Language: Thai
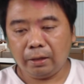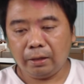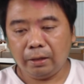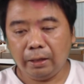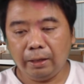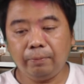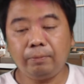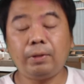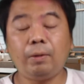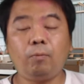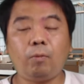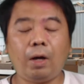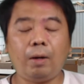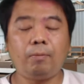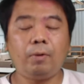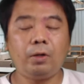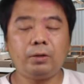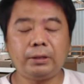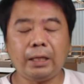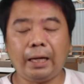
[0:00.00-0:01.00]
เริ่มทำความ
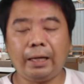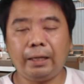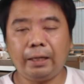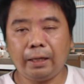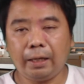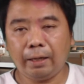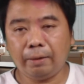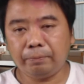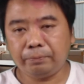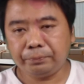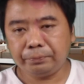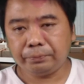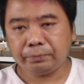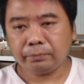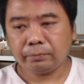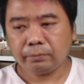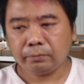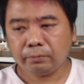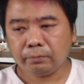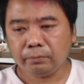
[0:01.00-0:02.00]
เข้าใจนะครับ
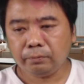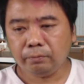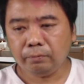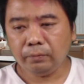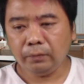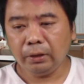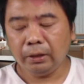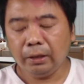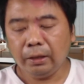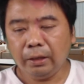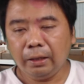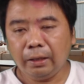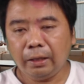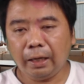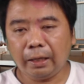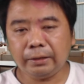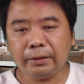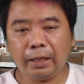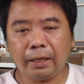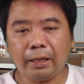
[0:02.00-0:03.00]
ห
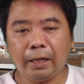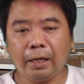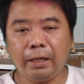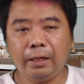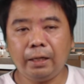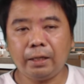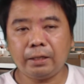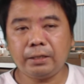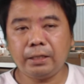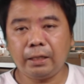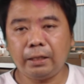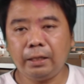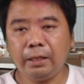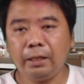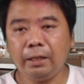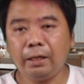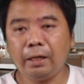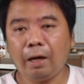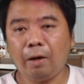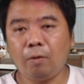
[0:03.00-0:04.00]
ลังจากนั้นเนี่ยสิ่ง
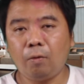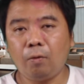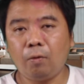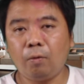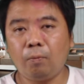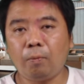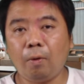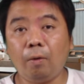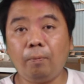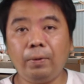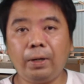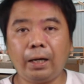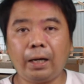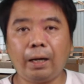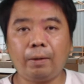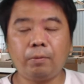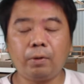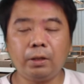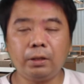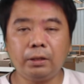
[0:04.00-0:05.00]
ที่เราพบนะค
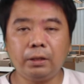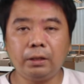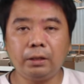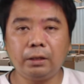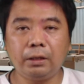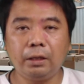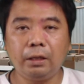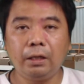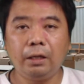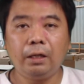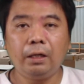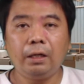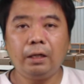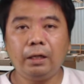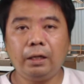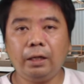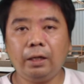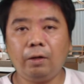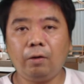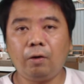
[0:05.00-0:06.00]
รับก็คือ
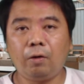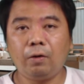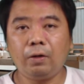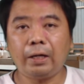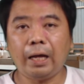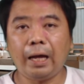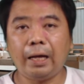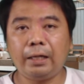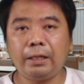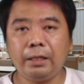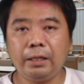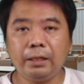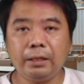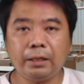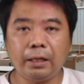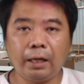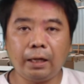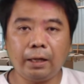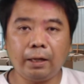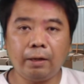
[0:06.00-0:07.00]
เรื่องของการที่
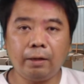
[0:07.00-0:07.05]
จะ